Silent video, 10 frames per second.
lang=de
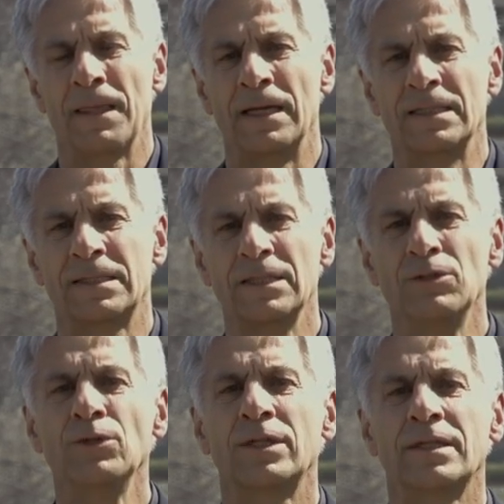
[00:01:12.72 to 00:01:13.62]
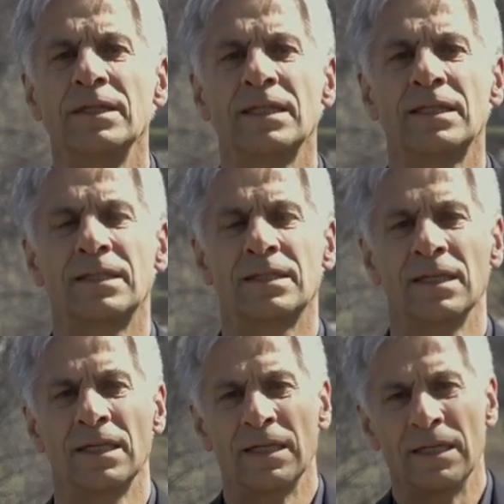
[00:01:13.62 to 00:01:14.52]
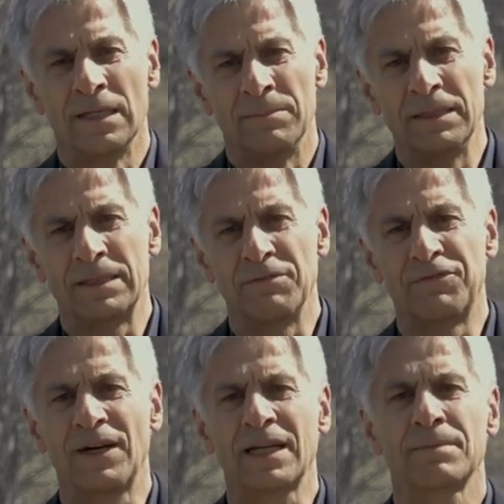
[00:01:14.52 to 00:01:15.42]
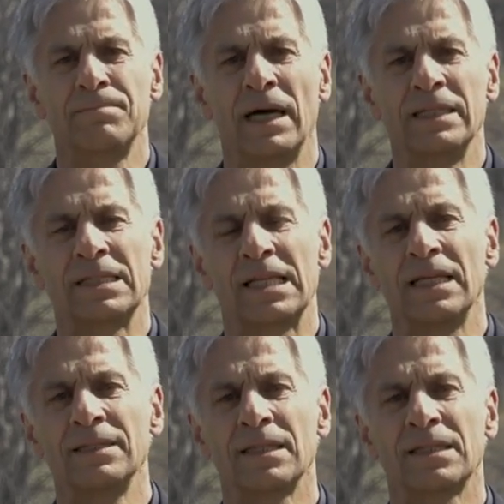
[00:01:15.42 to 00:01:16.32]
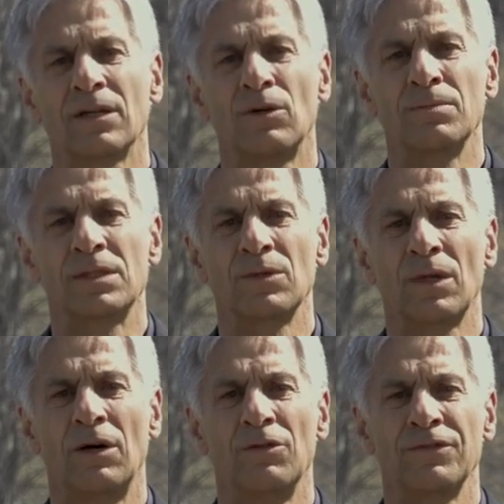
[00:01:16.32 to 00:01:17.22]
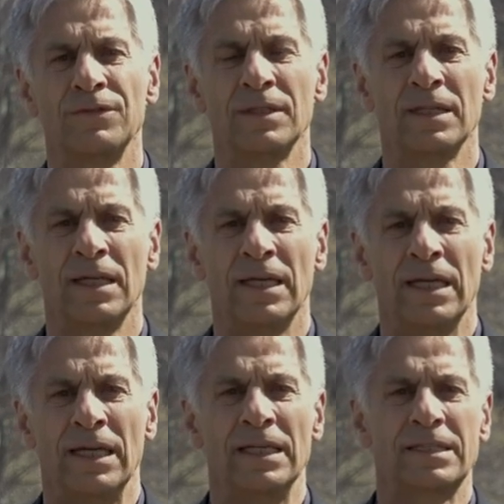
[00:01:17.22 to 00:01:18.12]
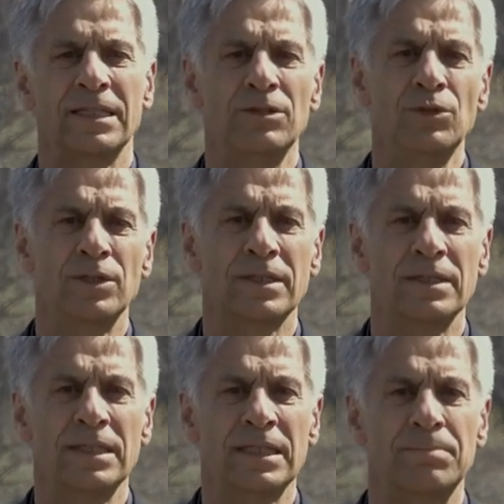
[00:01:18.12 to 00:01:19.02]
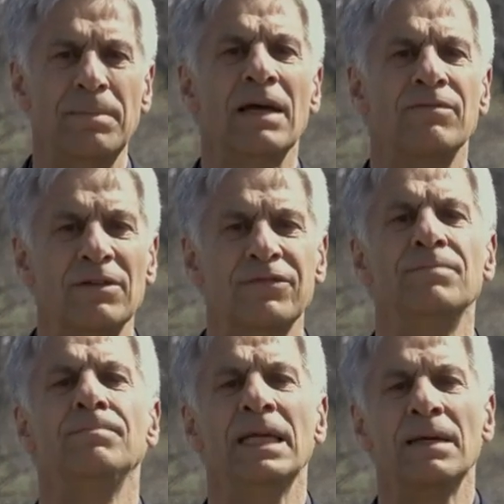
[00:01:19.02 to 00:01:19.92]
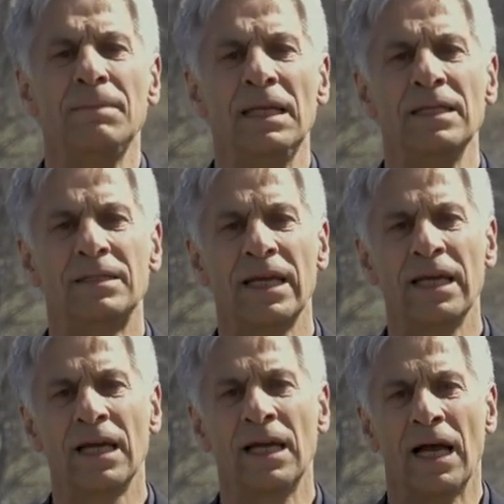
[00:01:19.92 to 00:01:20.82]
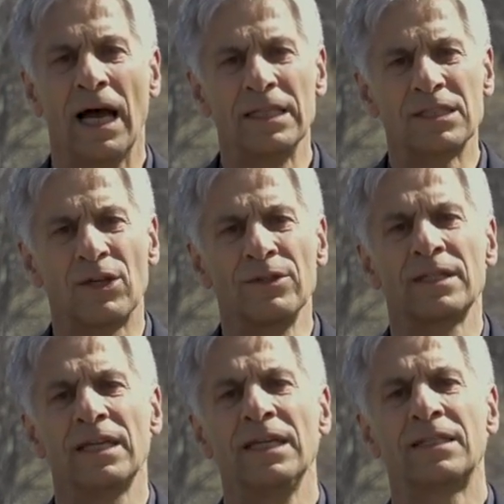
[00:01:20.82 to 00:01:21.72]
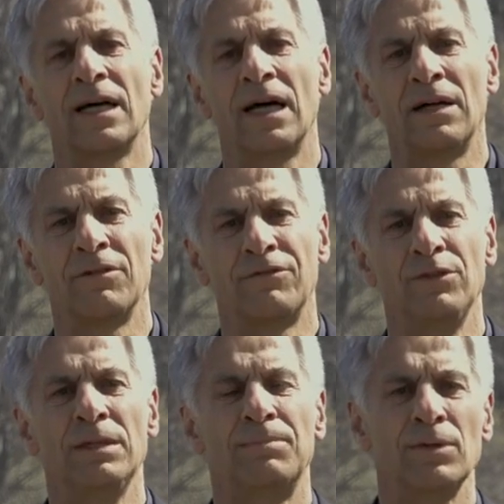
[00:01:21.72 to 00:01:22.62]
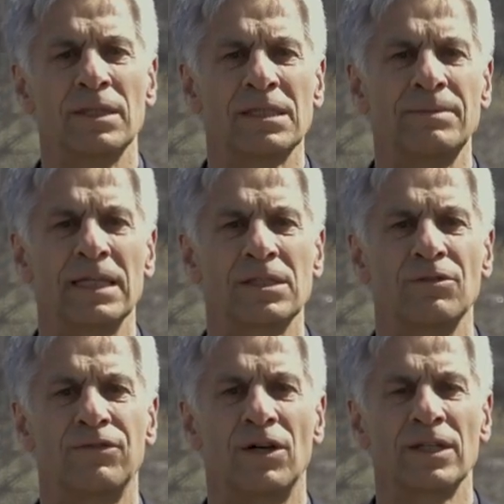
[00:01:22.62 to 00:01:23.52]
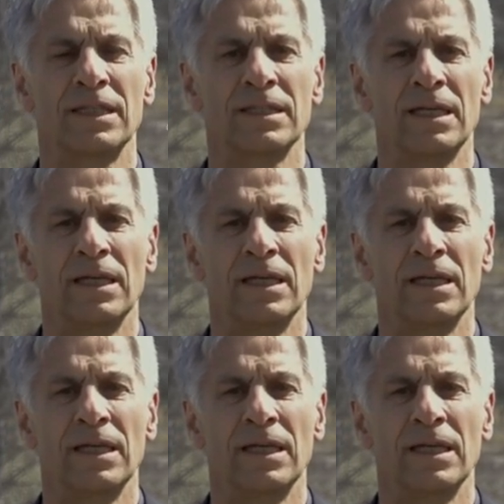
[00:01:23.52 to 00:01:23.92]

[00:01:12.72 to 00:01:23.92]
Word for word: Es genügt nicht, mit den Farben eines Landes herumzulaufen. Es genügt nicht, mehr Waffen, mehr Militär, ein Sonderetat für die Bundeswehr zu fordern